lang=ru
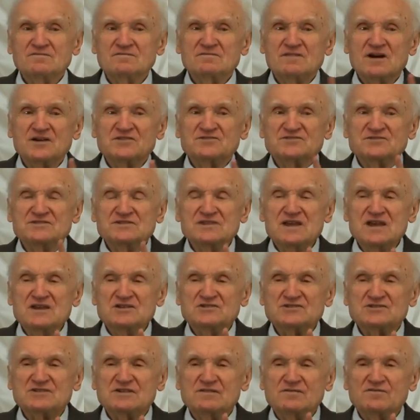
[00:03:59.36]

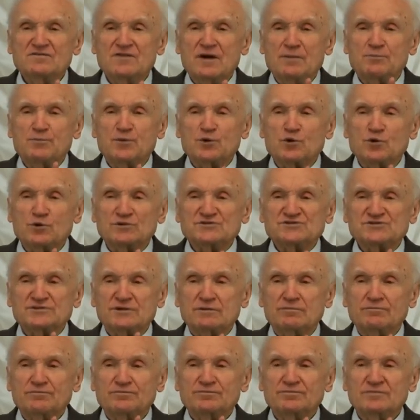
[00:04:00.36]
Важнейшим
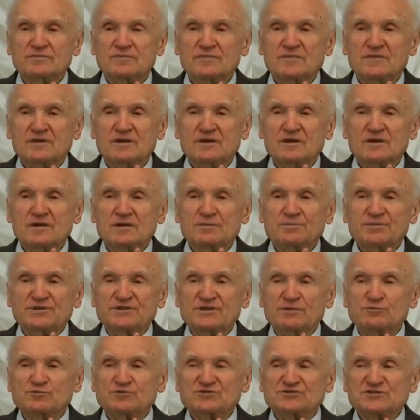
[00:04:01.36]
вопросом –
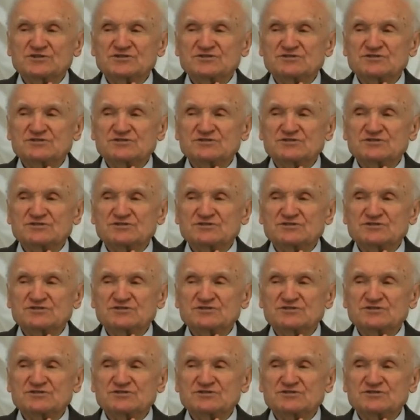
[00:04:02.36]
потому что